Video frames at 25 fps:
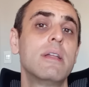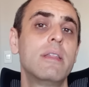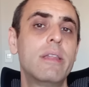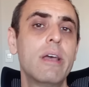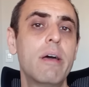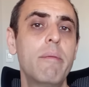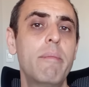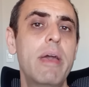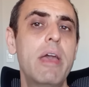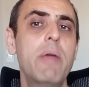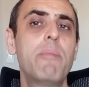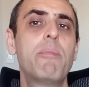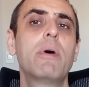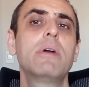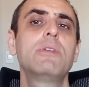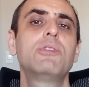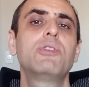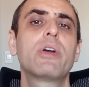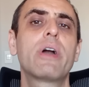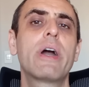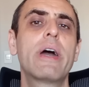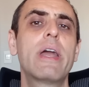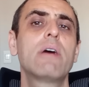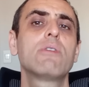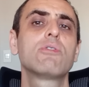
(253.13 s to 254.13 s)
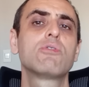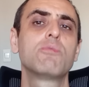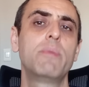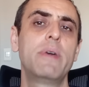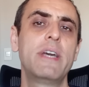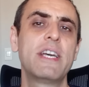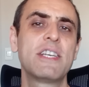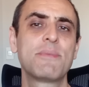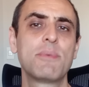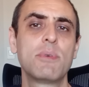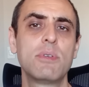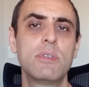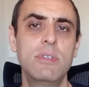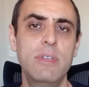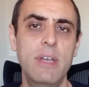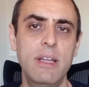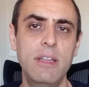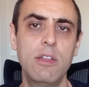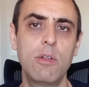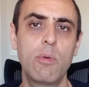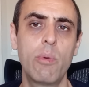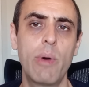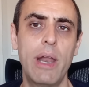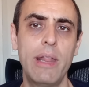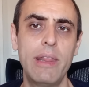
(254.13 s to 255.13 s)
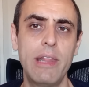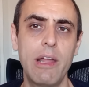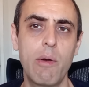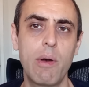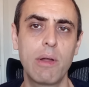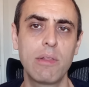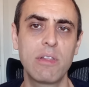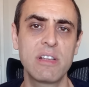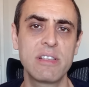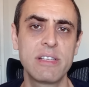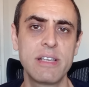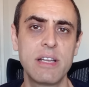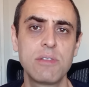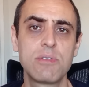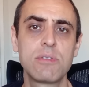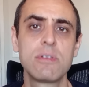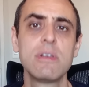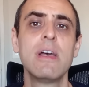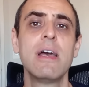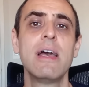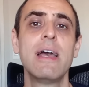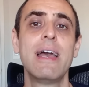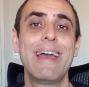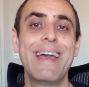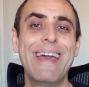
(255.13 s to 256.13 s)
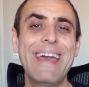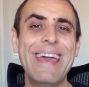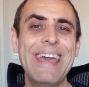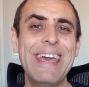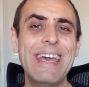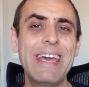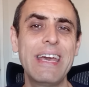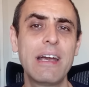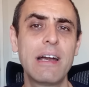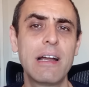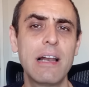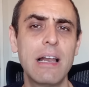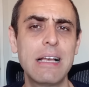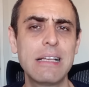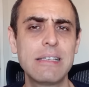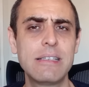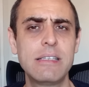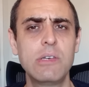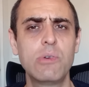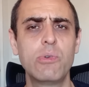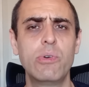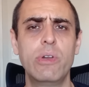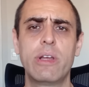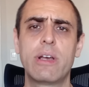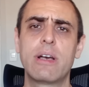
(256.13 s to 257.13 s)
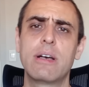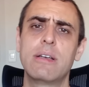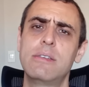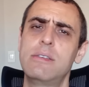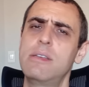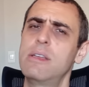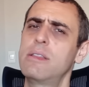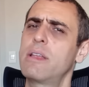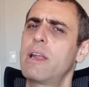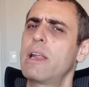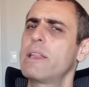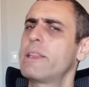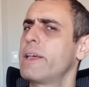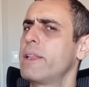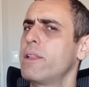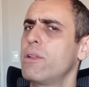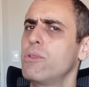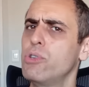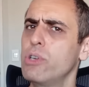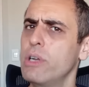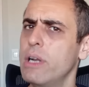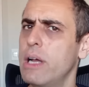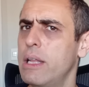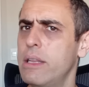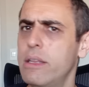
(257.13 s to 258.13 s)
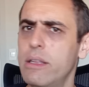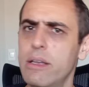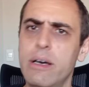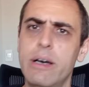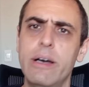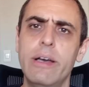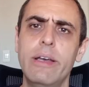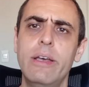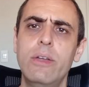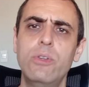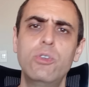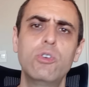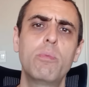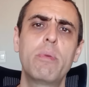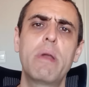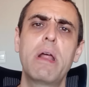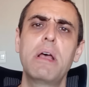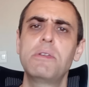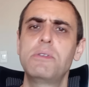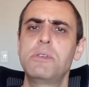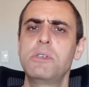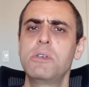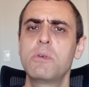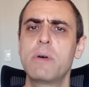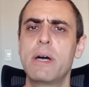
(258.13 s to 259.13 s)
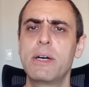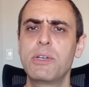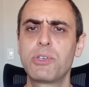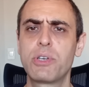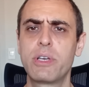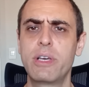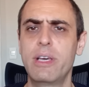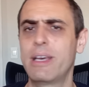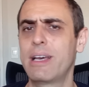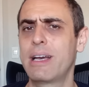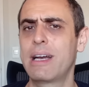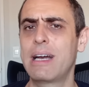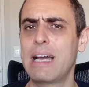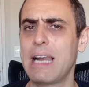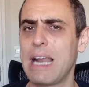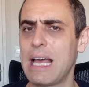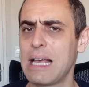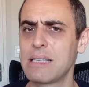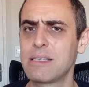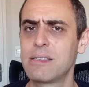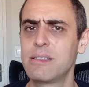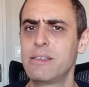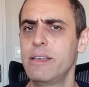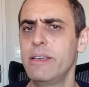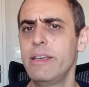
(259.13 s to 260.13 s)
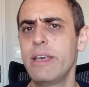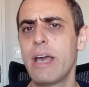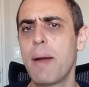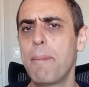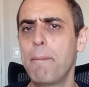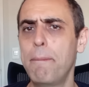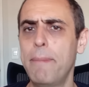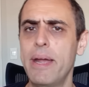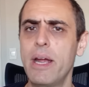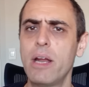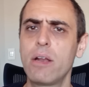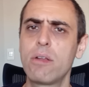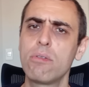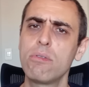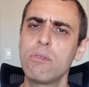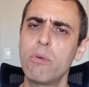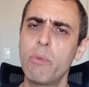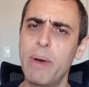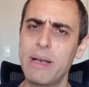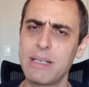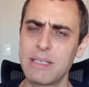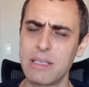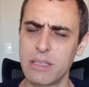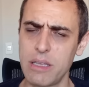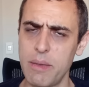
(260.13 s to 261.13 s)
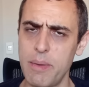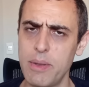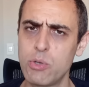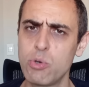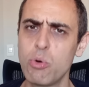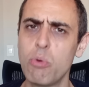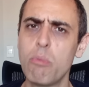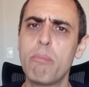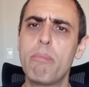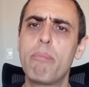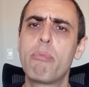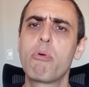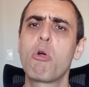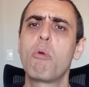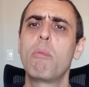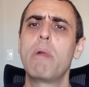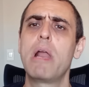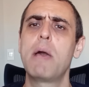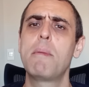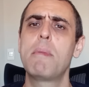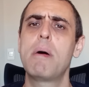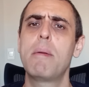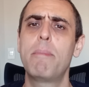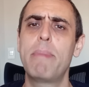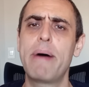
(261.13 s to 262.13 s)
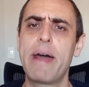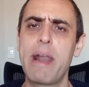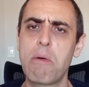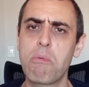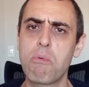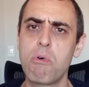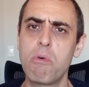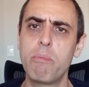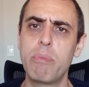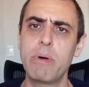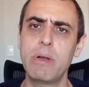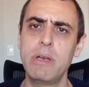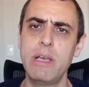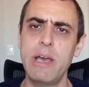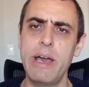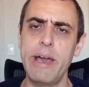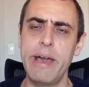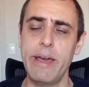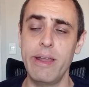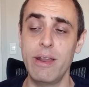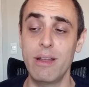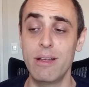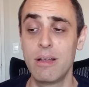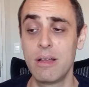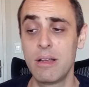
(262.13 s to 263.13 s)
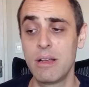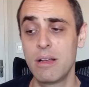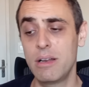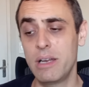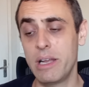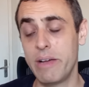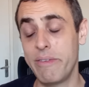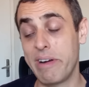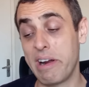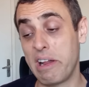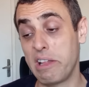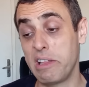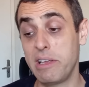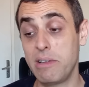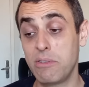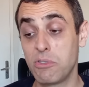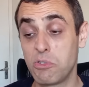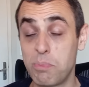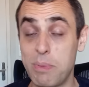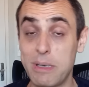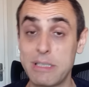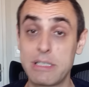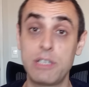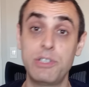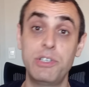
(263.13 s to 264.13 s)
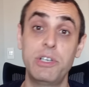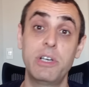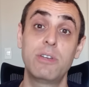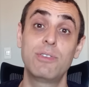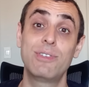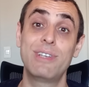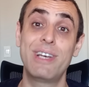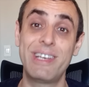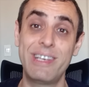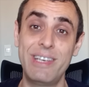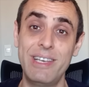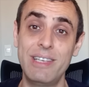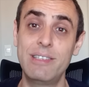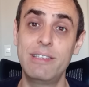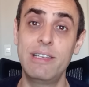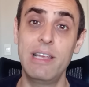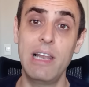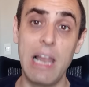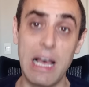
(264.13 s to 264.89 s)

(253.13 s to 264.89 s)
também pode chegar aos mesmos 144 assentos em classe única. Se tratando de Latam e de Brasil, acho que classe e aperto não é exatamente um problema para a companhia aérea. Na verdade, os passageiros aqui se